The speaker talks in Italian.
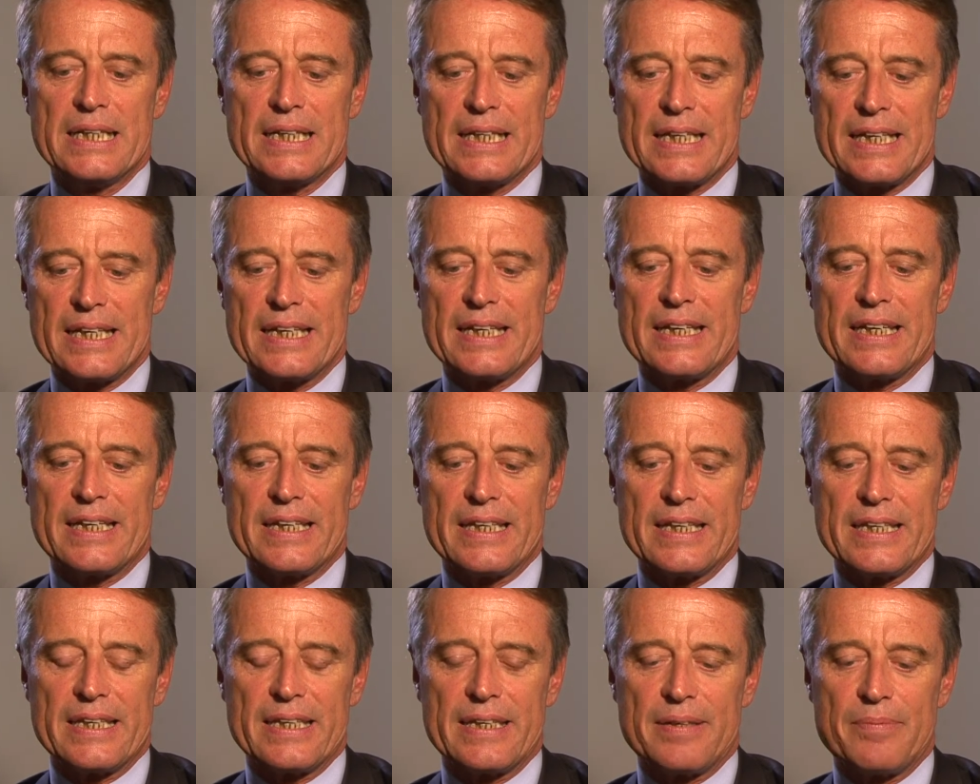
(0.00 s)

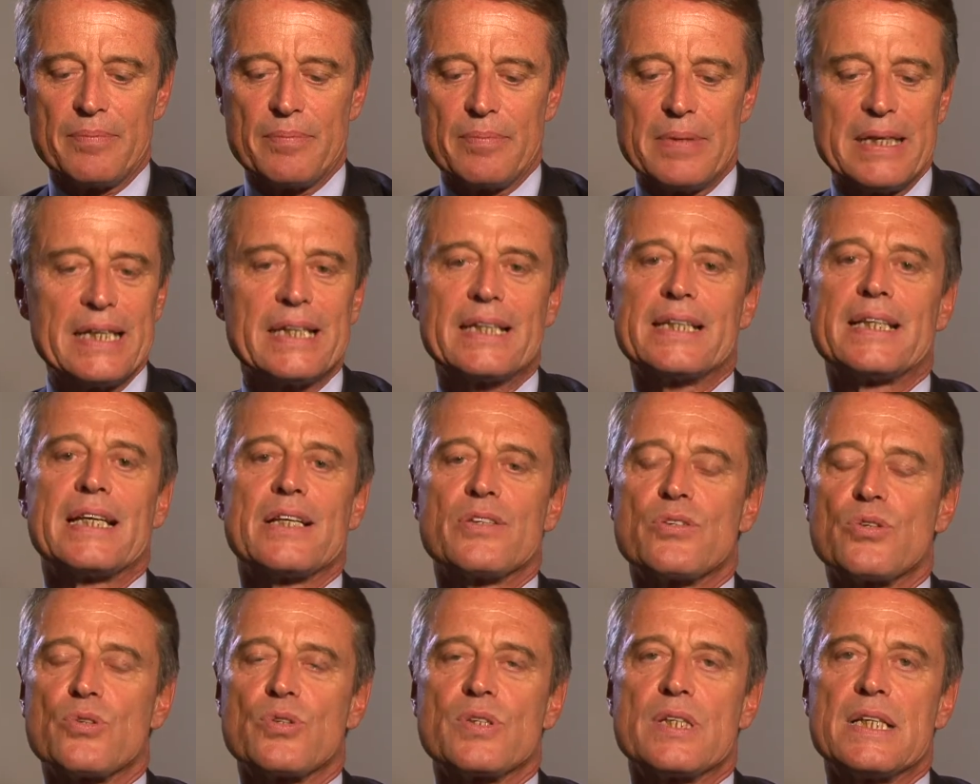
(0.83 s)
che eh, metta
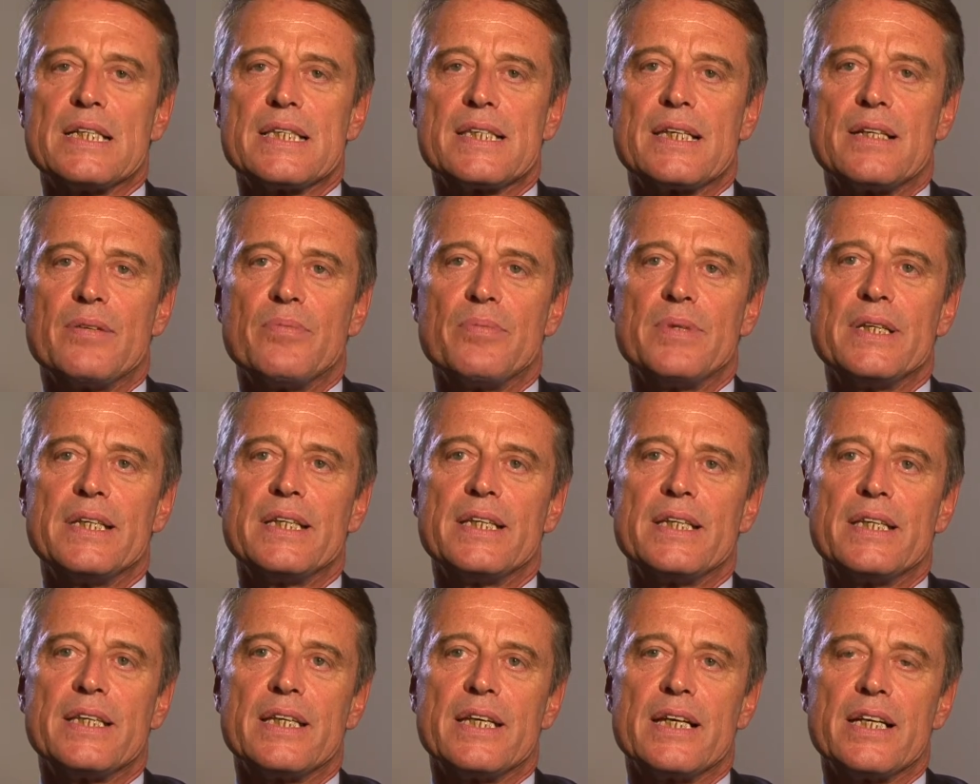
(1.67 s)

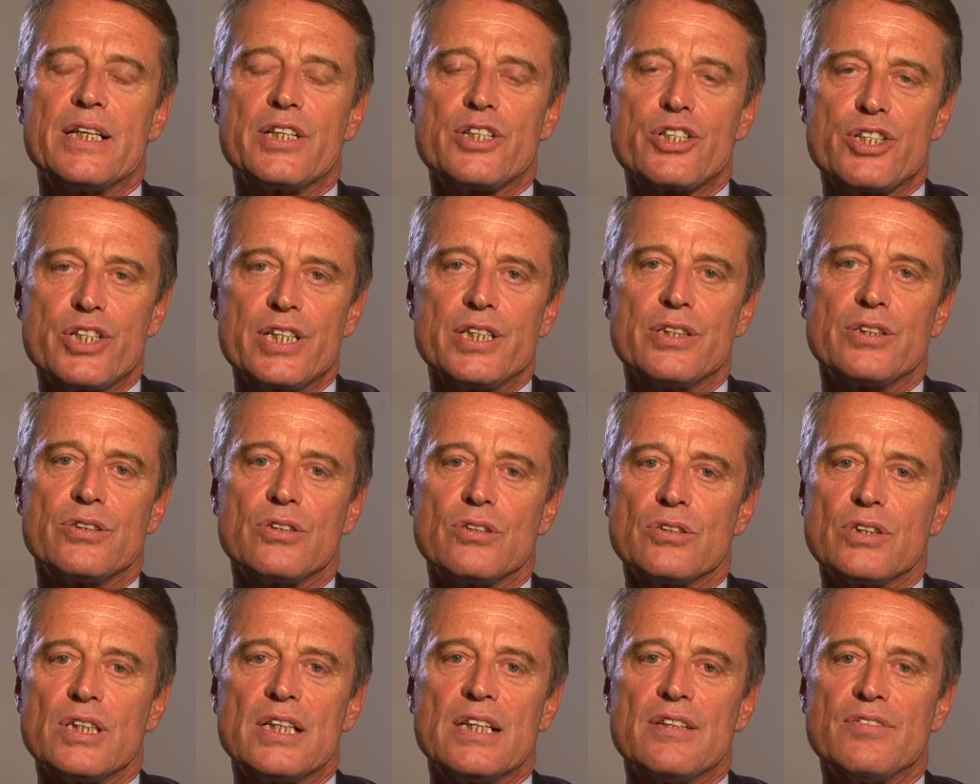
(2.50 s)
sostanzialmente al
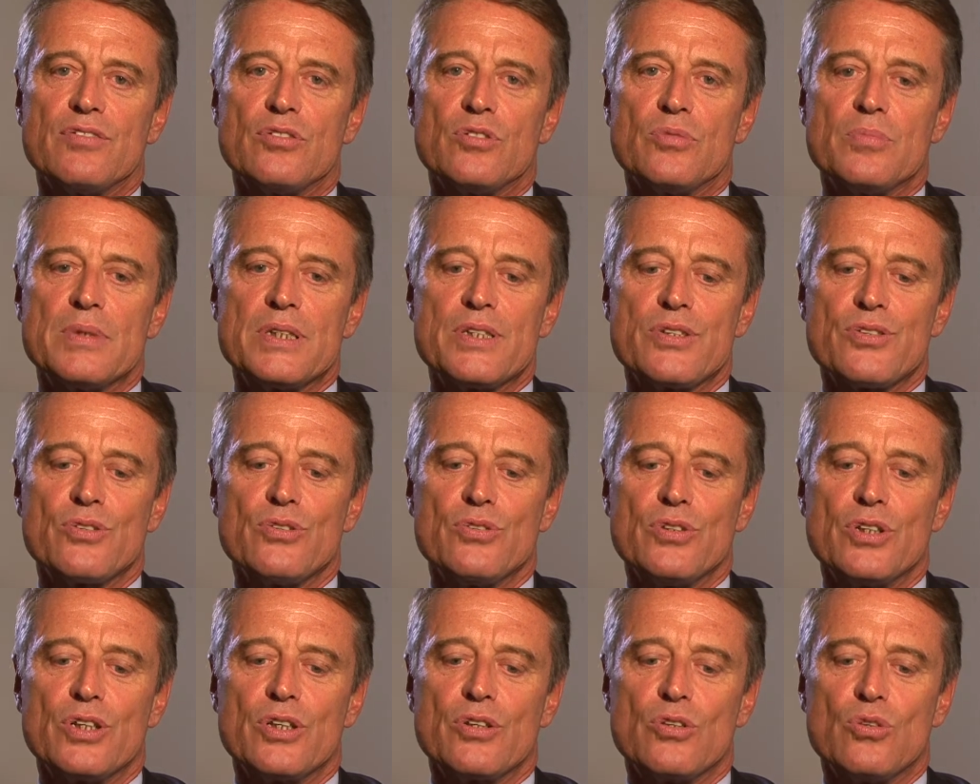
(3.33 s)
centro della
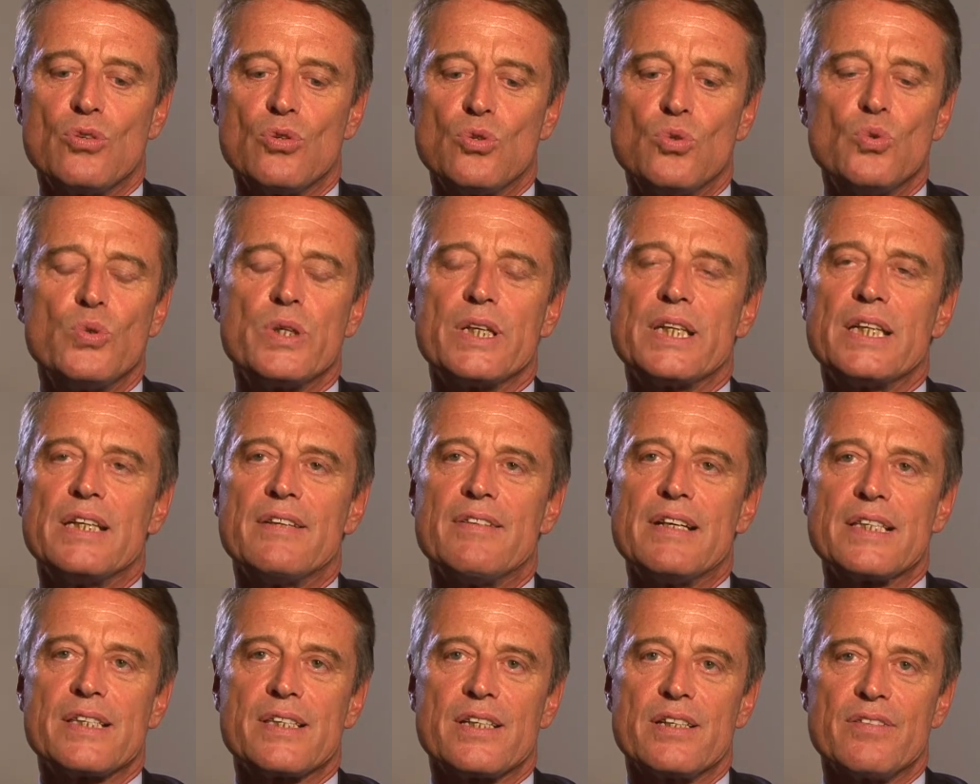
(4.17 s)
formazione colui che
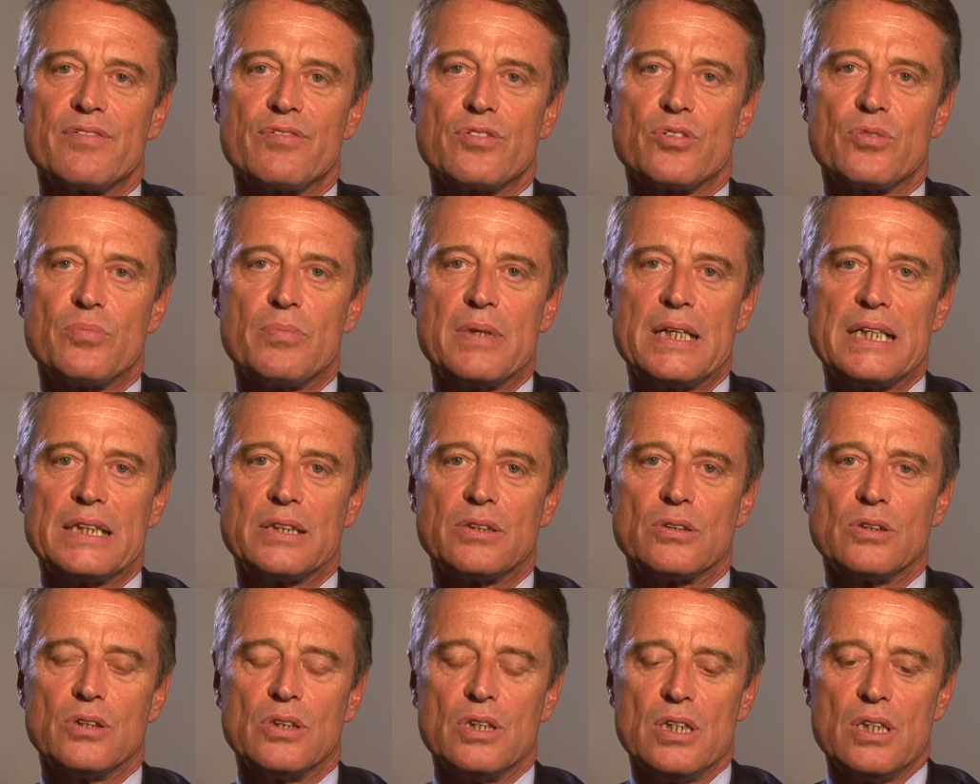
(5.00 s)
deve essere
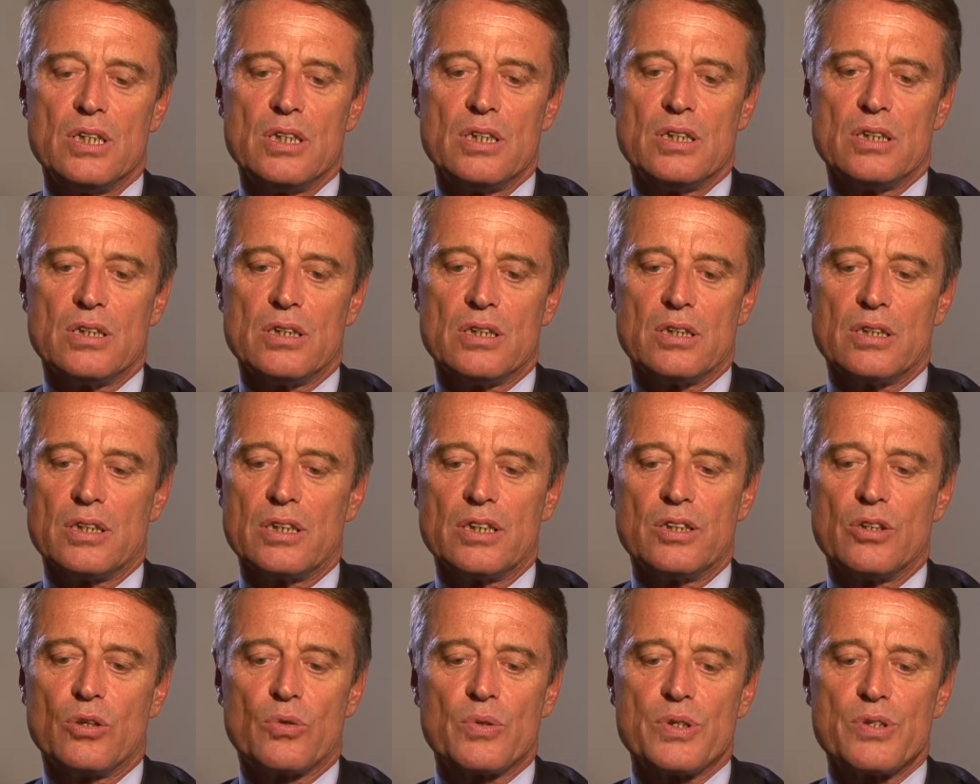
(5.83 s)
formato eh,
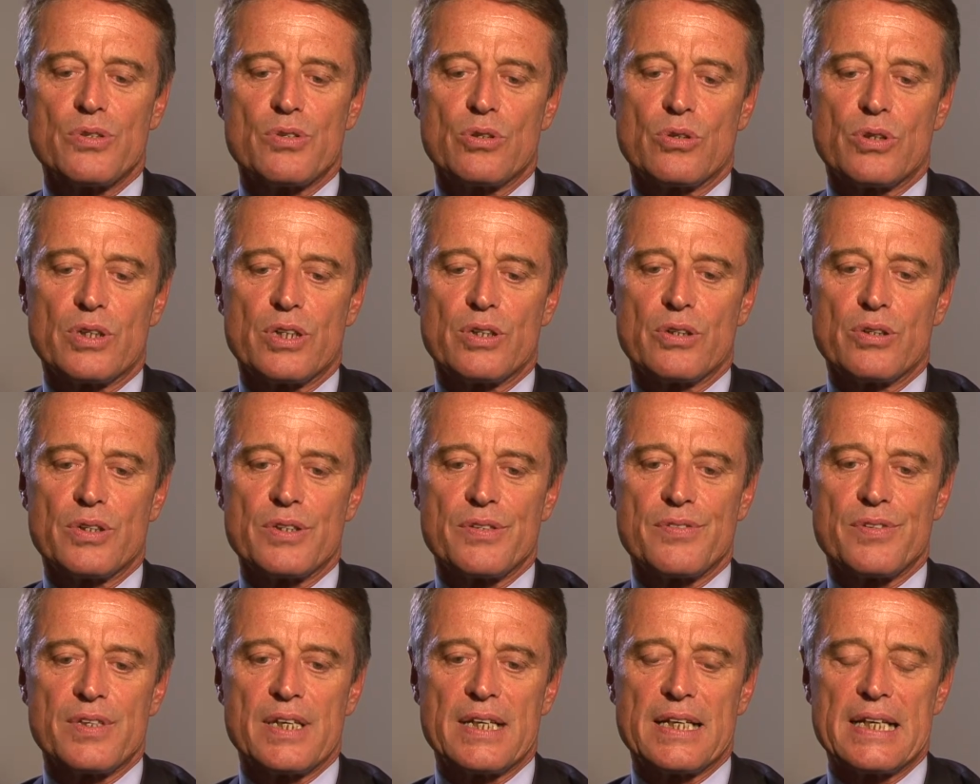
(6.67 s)
io questo credo che
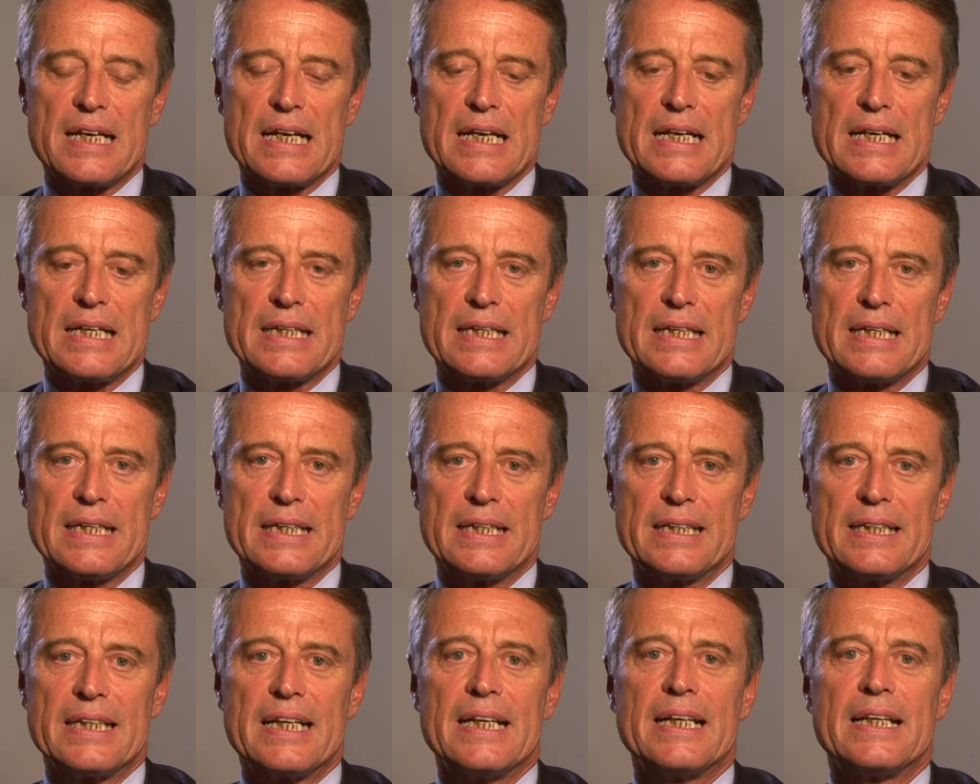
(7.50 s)
sia
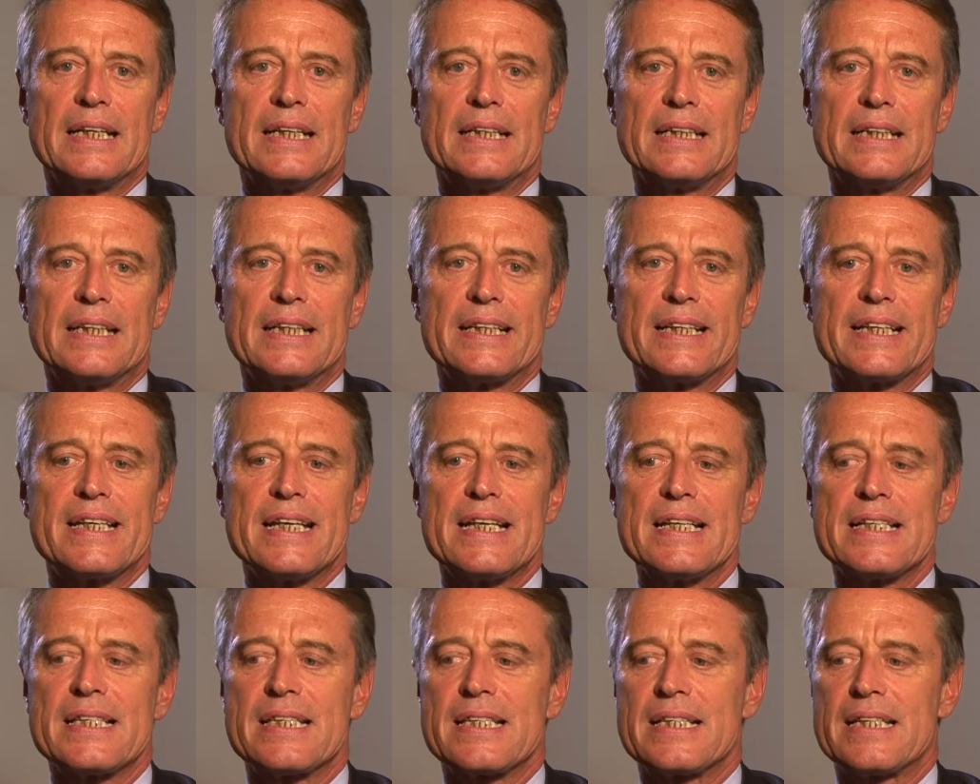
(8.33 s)
la, la, la
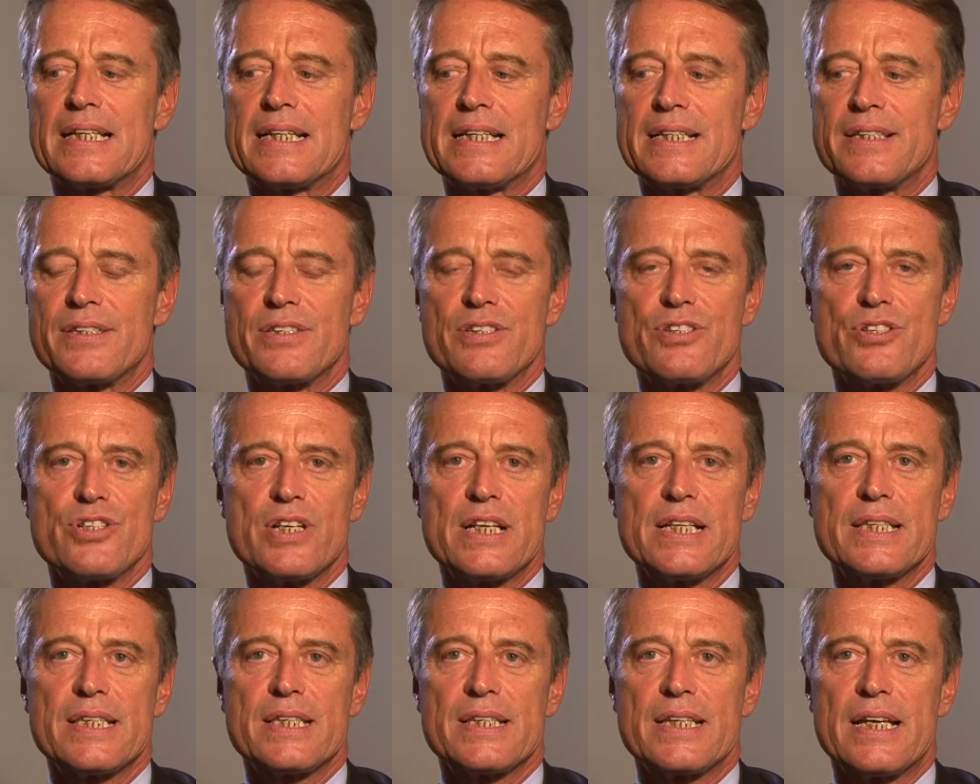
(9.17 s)
richiesta,
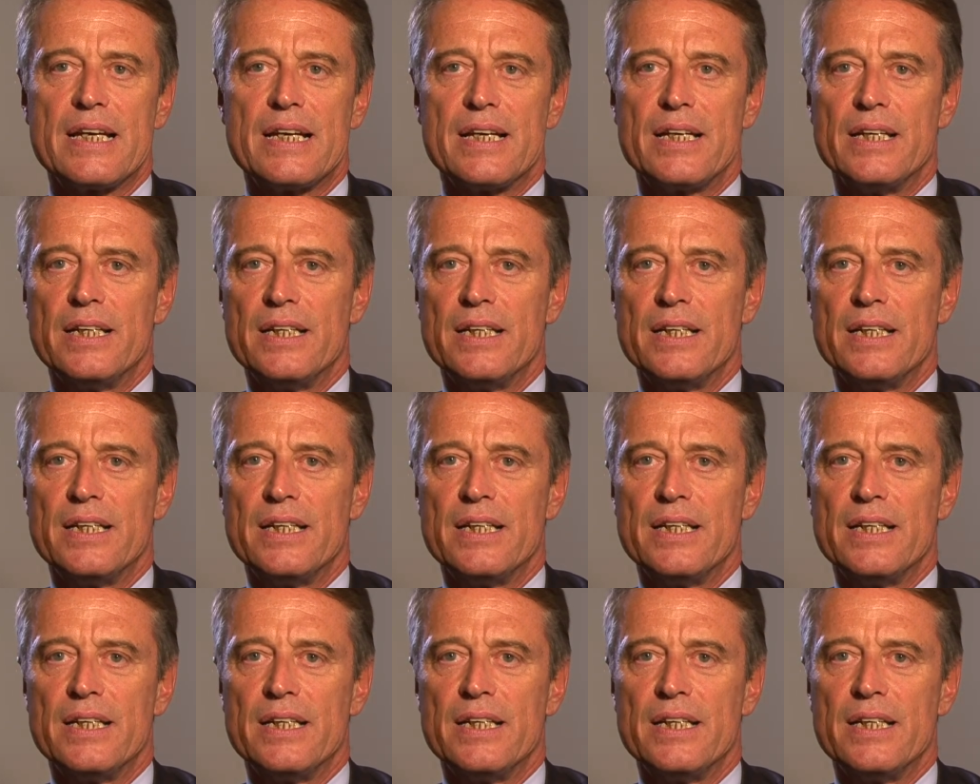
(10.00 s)
l'esigenza